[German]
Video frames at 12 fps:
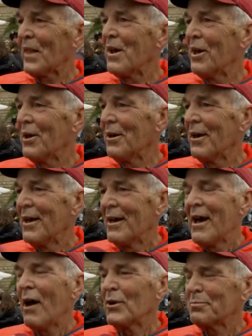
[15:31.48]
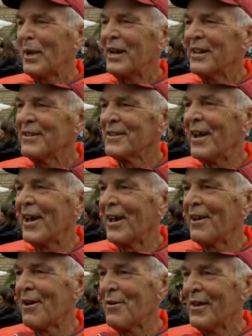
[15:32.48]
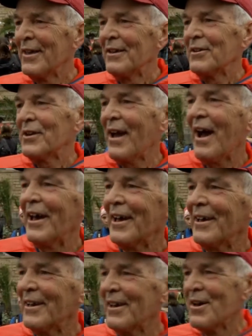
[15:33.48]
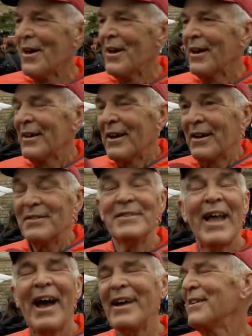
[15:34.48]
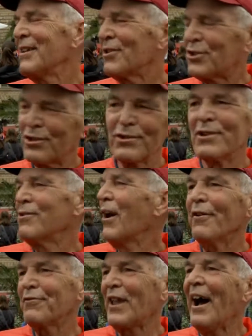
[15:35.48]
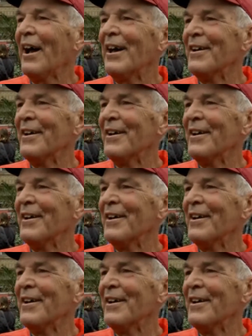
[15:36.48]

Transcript: Woher kommen Sie? Aus Berlin. Aus Berlin? Ja. Erste Mal hier dabei? Nein, schon öfter.